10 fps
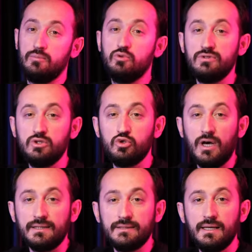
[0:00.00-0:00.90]
Bunu da şu
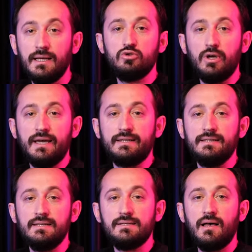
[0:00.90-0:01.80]
anda şu
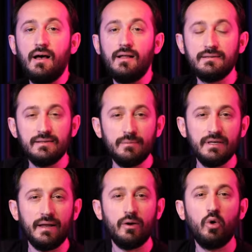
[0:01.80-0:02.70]
ekranın sağ altına bir
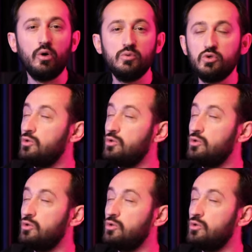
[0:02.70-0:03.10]
yere koymuş